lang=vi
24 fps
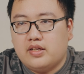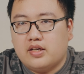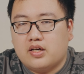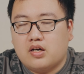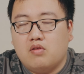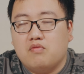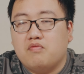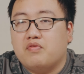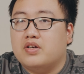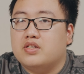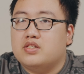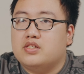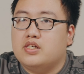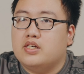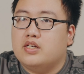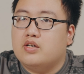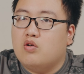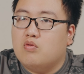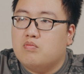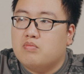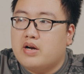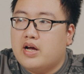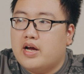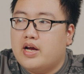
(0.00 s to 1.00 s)
thì không phải chỉ
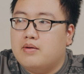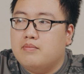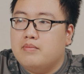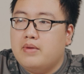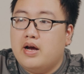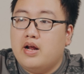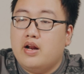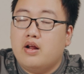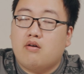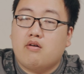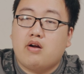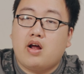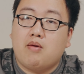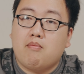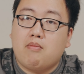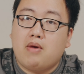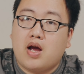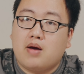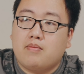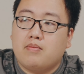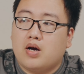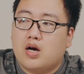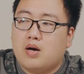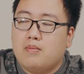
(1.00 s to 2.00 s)
hôm nay bê lên con
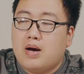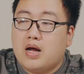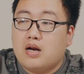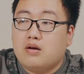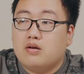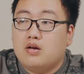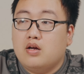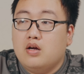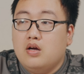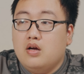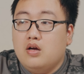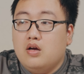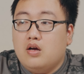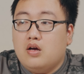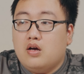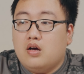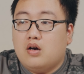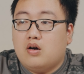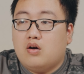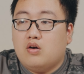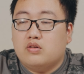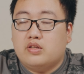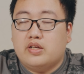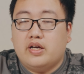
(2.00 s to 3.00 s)
iMac mà các bạn
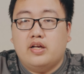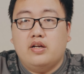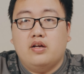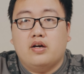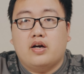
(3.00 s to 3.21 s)
còn thấy